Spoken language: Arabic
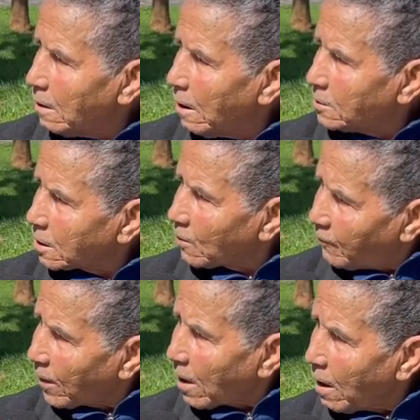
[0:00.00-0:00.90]
هذيك
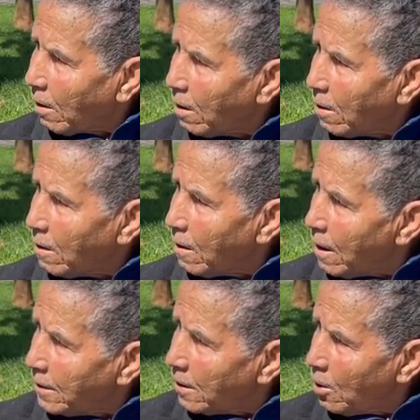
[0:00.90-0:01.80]
الفرقه
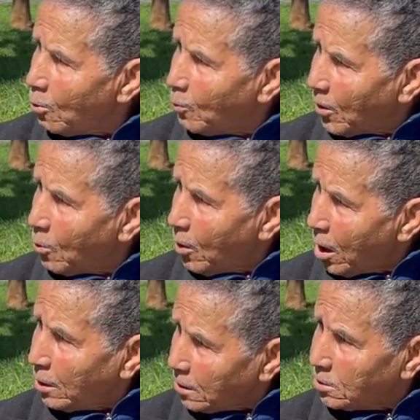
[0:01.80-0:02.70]
انا لو بغاو
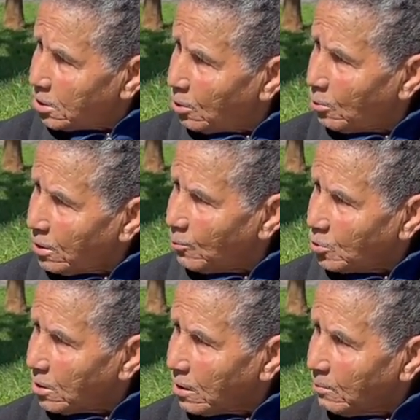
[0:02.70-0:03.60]
انا يديروني
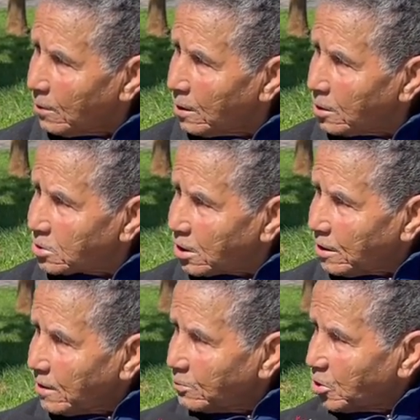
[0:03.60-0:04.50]
مدرب انا
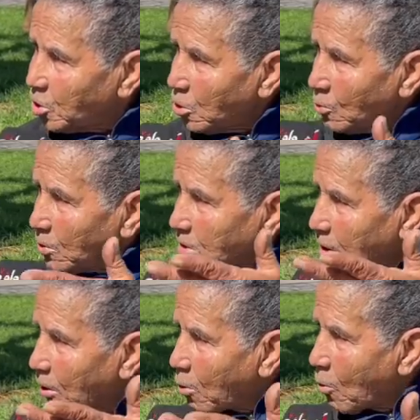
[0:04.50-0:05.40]
نتريني بالجنون
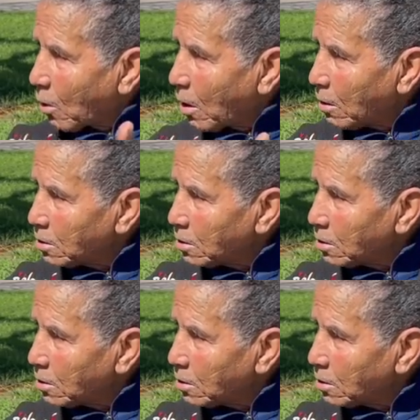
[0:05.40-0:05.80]
ديال الكره